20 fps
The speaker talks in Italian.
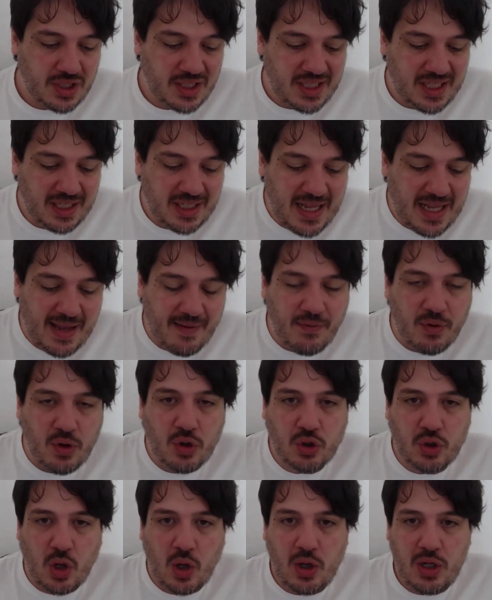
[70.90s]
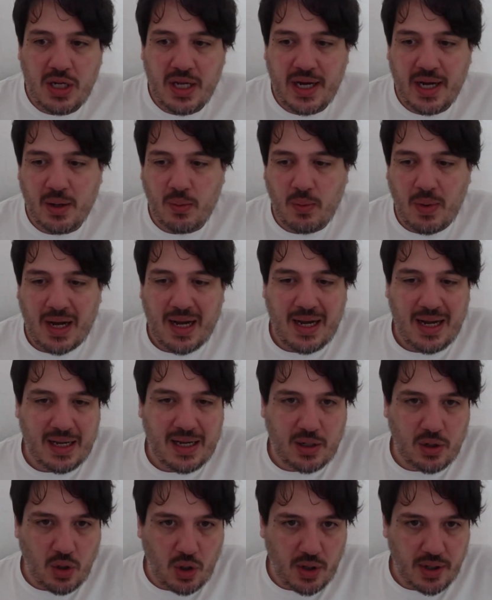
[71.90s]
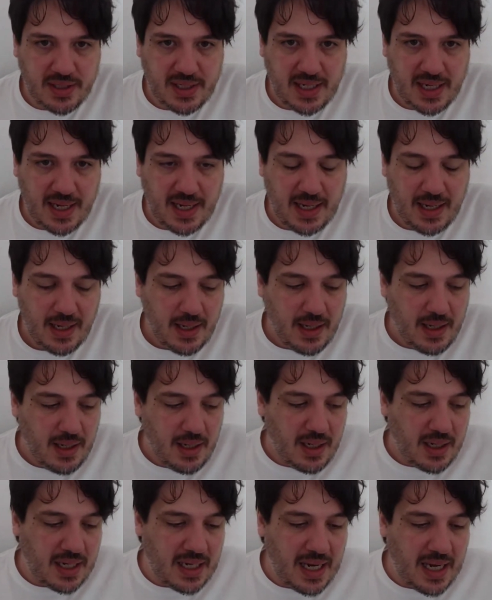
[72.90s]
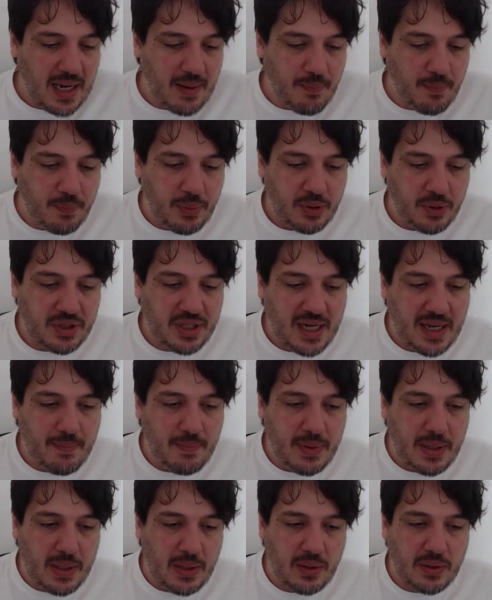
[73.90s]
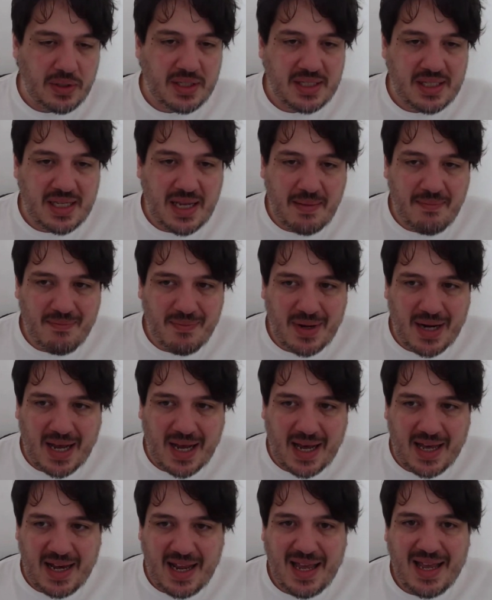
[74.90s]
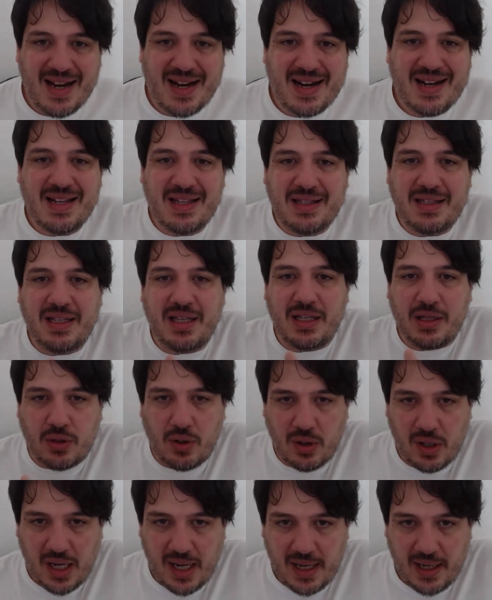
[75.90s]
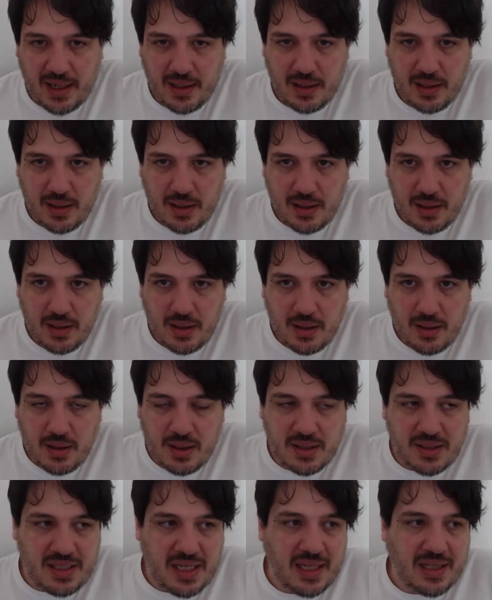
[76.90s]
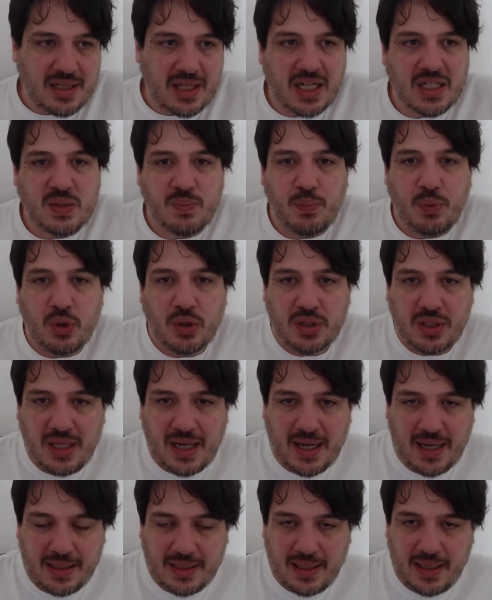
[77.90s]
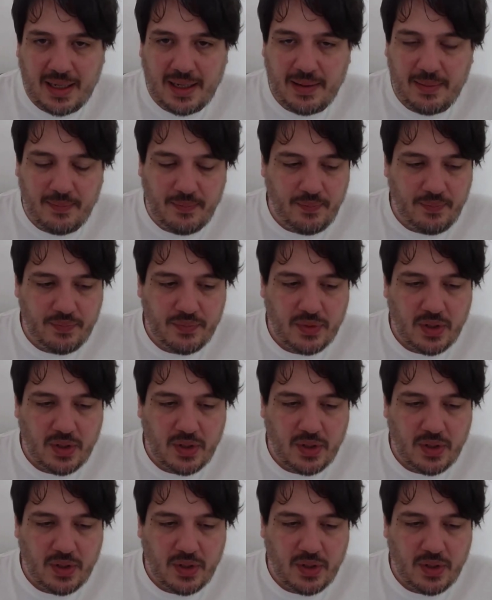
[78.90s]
Si devono togliere quelle cose che potrebbero sembrare ridicole se trasportate